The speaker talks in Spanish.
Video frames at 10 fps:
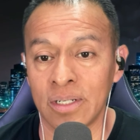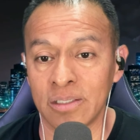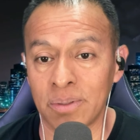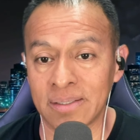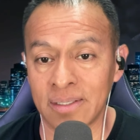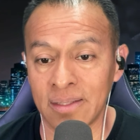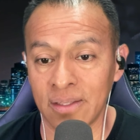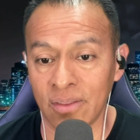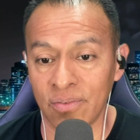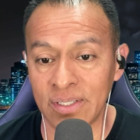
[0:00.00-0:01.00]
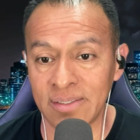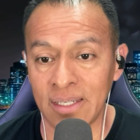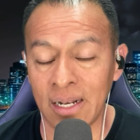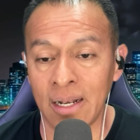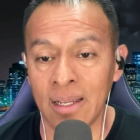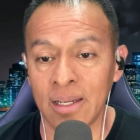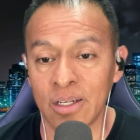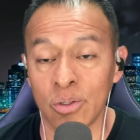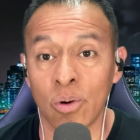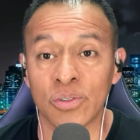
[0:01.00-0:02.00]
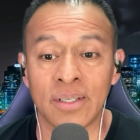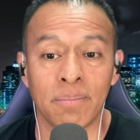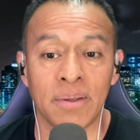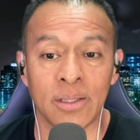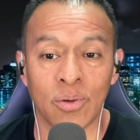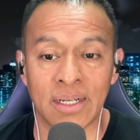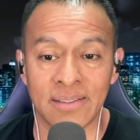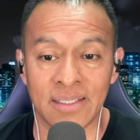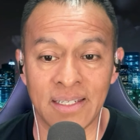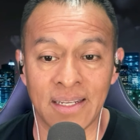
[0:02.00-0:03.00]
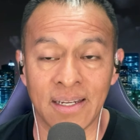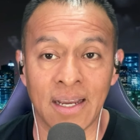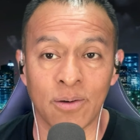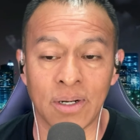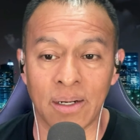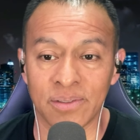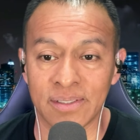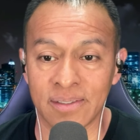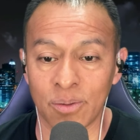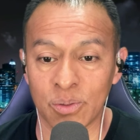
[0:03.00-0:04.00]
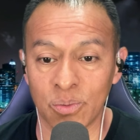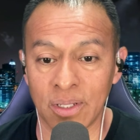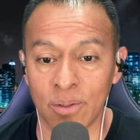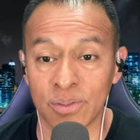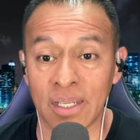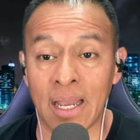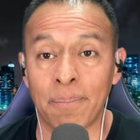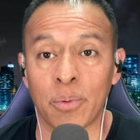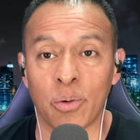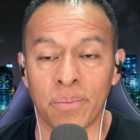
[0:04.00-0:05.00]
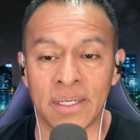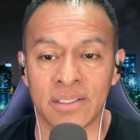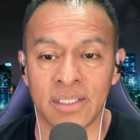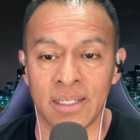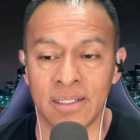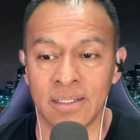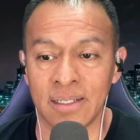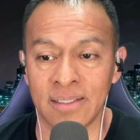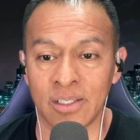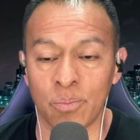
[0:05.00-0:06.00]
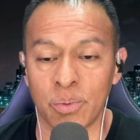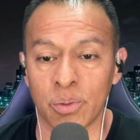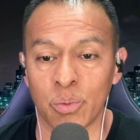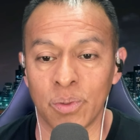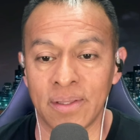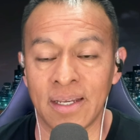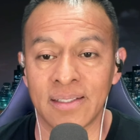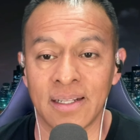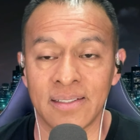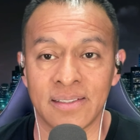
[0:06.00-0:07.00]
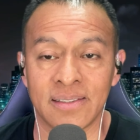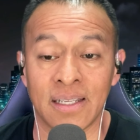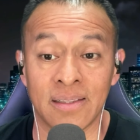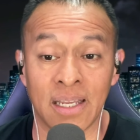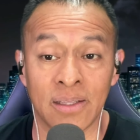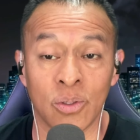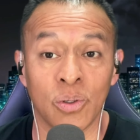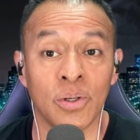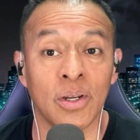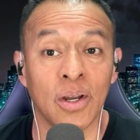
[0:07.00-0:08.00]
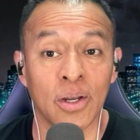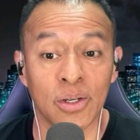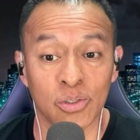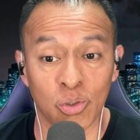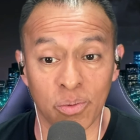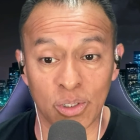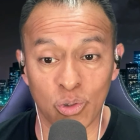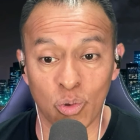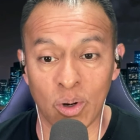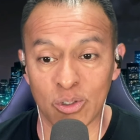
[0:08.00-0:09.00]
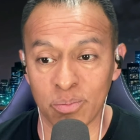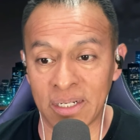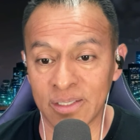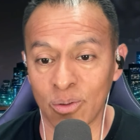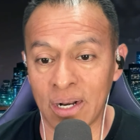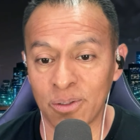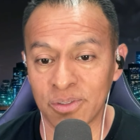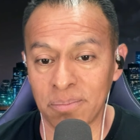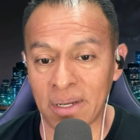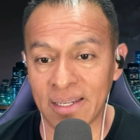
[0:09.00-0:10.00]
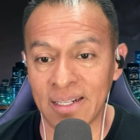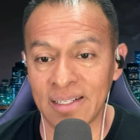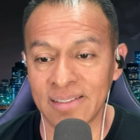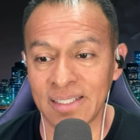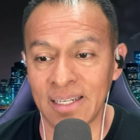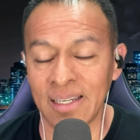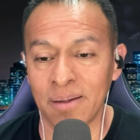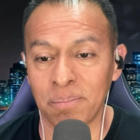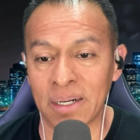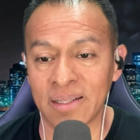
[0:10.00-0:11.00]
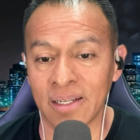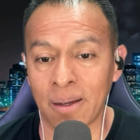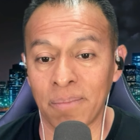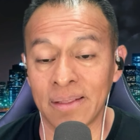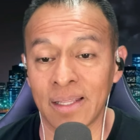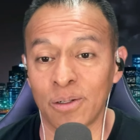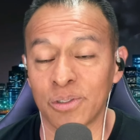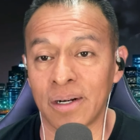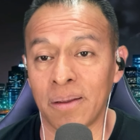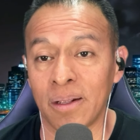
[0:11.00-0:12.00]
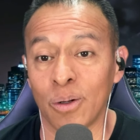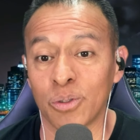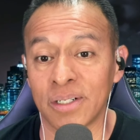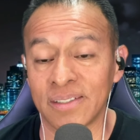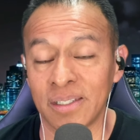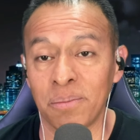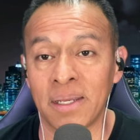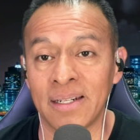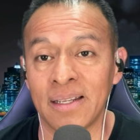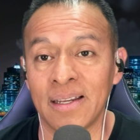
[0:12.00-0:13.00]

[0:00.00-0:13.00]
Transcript: es bastante difícil. Yo los invito a que si ya llegaron a los Estados Unidos, aprovechen esa oportunidad que les están dando. Sobre todo a los venezolanos, imagínense, prácticamente los, reciben